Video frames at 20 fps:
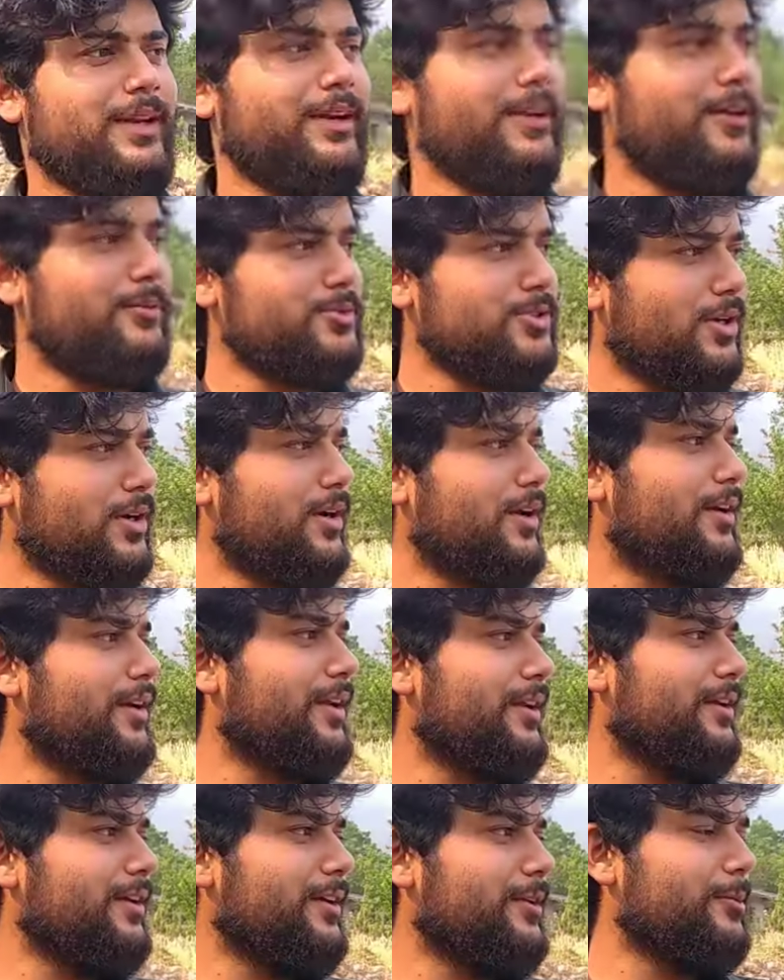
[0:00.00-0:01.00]
मेरा नाम शंकर
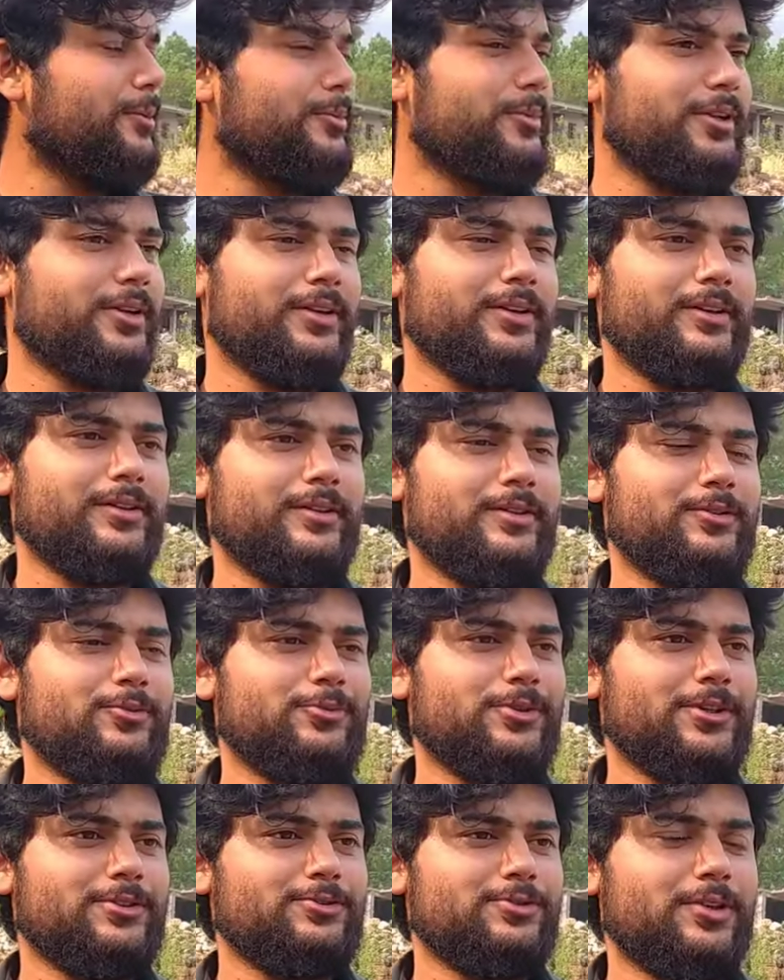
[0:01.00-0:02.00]
नेगी है अभी मेरी
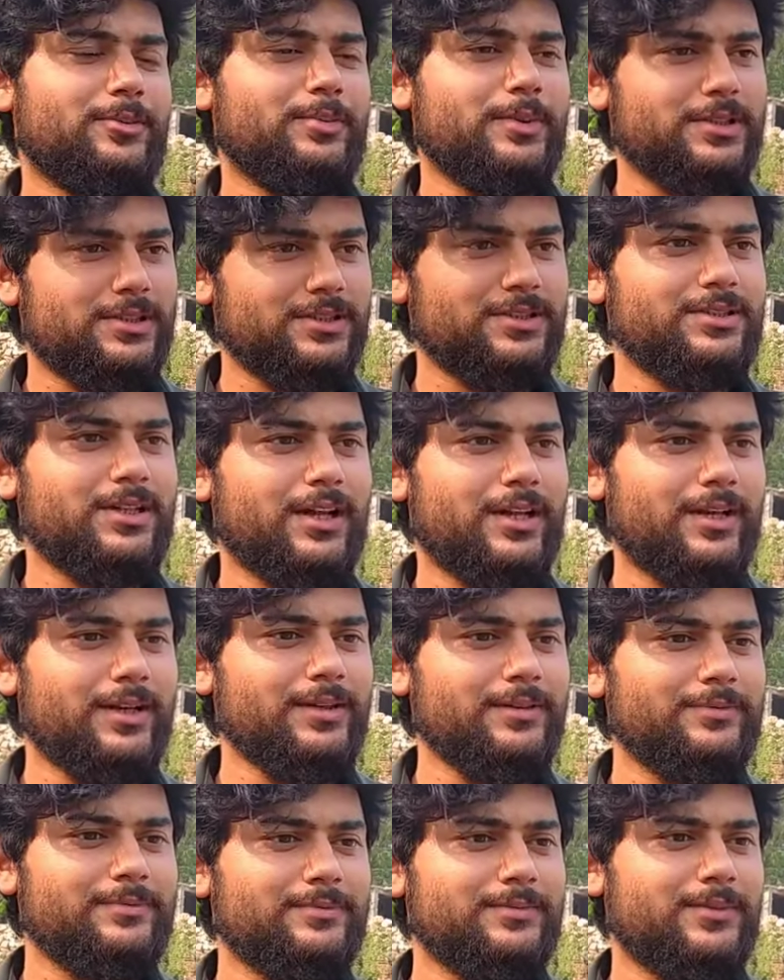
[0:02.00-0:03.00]
उम्र जो है पच्चीस साल है
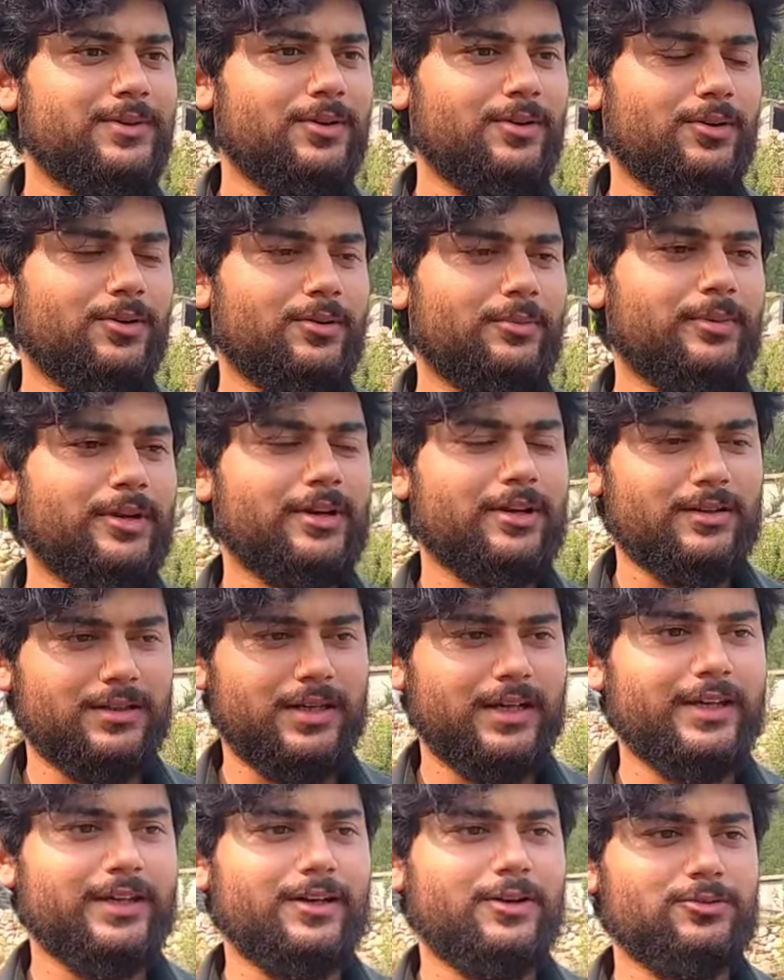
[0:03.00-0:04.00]
हम्म। और मैं
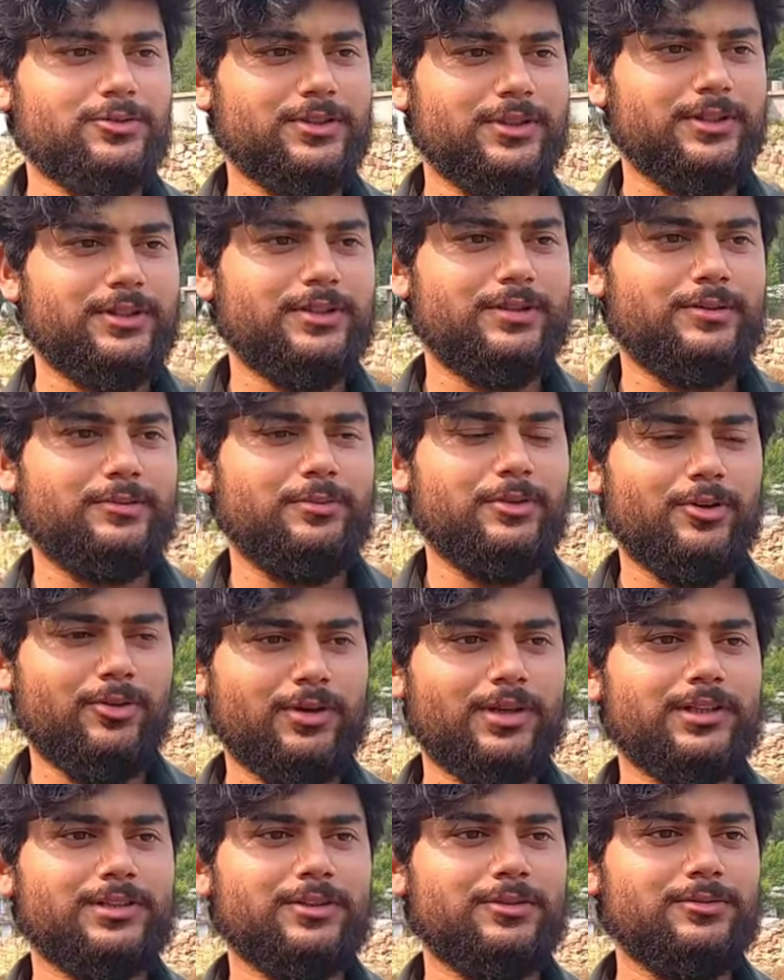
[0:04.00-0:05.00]
ककड़ाई गाँव से
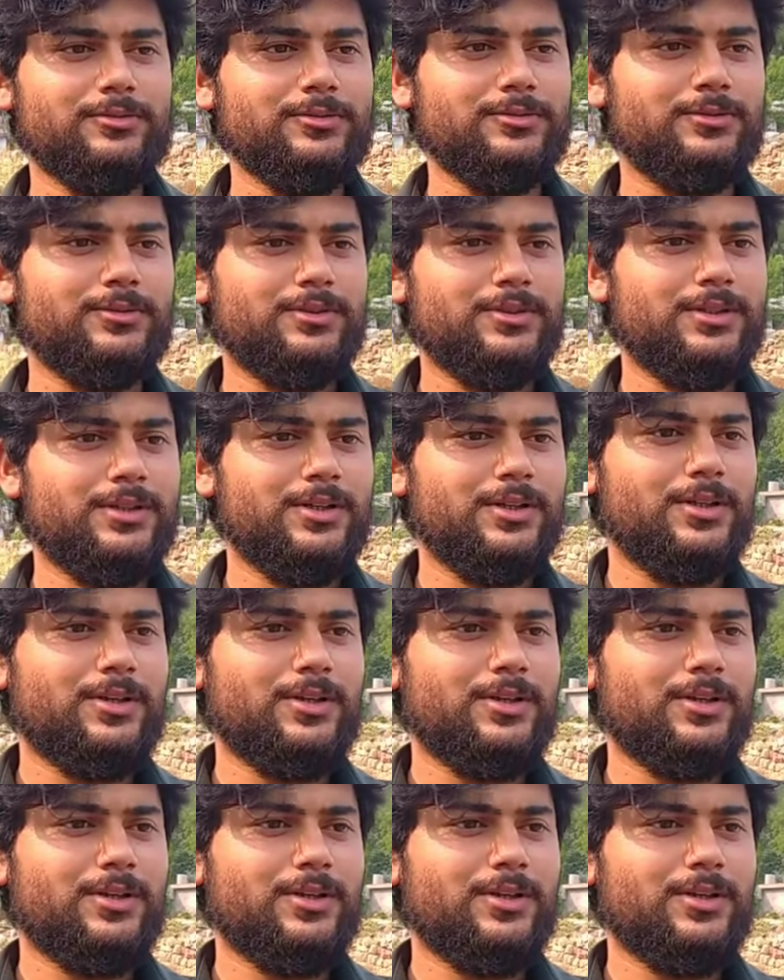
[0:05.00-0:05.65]
बिलोंग करता हूँ हम्म।